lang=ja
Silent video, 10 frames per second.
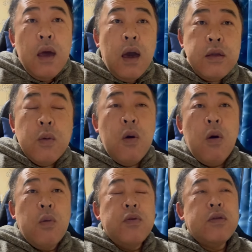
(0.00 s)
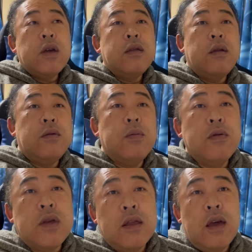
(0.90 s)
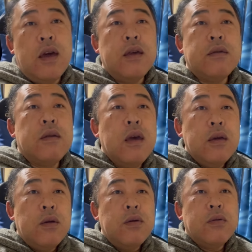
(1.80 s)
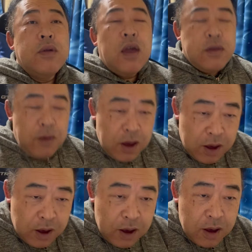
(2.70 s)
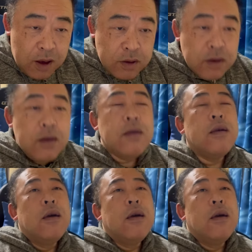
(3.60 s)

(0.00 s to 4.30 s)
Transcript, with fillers: はいどうも、ブーチャンネルのブーちゃんです。よろしくお願いします。